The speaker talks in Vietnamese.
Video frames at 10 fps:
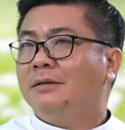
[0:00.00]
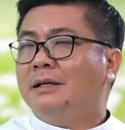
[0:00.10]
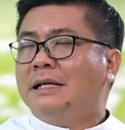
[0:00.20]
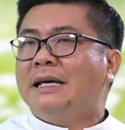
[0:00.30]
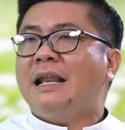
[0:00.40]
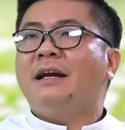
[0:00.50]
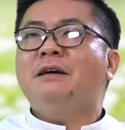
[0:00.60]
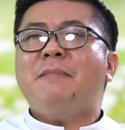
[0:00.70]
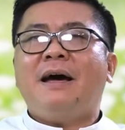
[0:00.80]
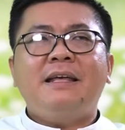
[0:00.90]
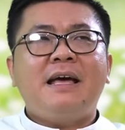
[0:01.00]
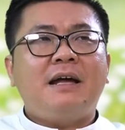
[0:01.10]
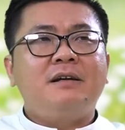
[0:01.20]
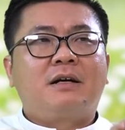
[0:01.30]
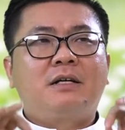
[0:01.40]
nghĩa là Đức Maria
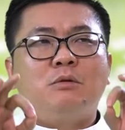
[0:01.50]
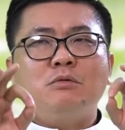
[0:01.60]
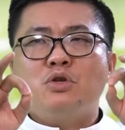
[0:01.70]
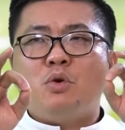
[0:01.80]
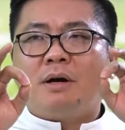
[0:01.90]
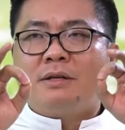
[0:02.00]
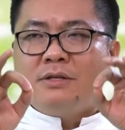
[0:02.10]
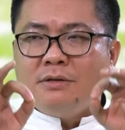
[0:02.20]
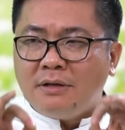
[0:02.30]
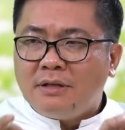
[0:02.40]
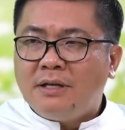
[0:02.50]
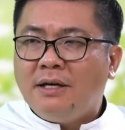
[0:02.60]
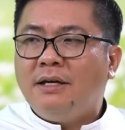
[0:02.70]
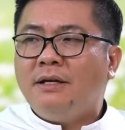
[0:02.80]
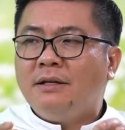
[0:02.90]
được cứu chuộc trước
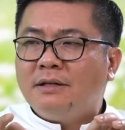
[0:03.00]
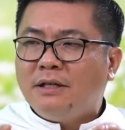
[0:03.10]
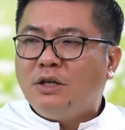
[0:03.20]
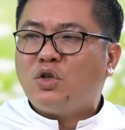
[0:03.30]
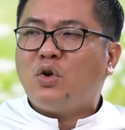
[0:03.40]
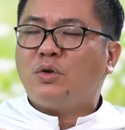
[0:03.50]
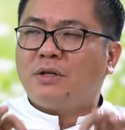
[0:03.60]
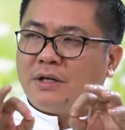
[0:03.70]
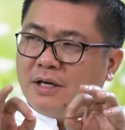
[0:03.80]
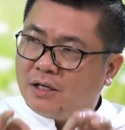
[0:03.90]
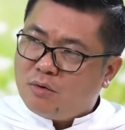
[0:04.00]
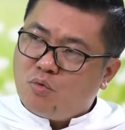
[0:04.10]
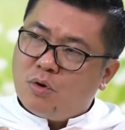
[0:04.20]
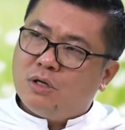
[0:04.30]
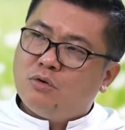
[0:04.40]
khi Đức Kitô thực hiện công
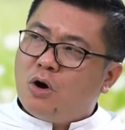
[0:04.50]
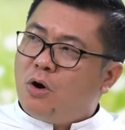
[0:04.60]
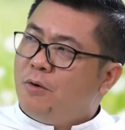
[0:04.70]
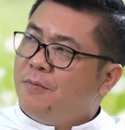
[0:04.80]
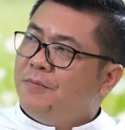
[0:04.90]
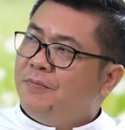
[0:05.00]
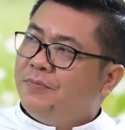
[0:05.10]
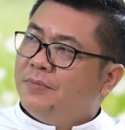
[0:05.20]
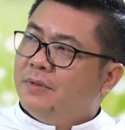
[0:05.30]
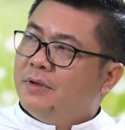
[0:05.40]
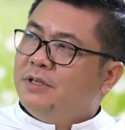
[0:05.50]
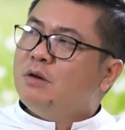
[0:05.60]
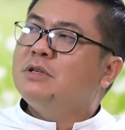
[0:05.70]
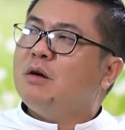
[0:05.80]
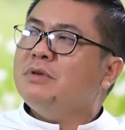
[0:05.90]
cuộc cứu độ
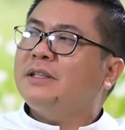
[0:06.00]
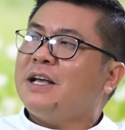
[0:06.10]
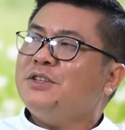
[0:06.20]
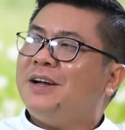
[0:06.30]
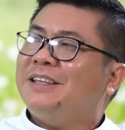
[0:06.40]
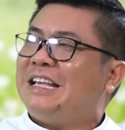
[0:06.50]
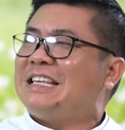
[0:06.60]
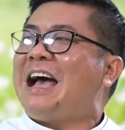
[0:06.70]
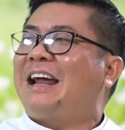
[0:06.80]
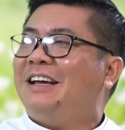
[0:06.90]
giống giống như thánh Gioan tẩy giả đó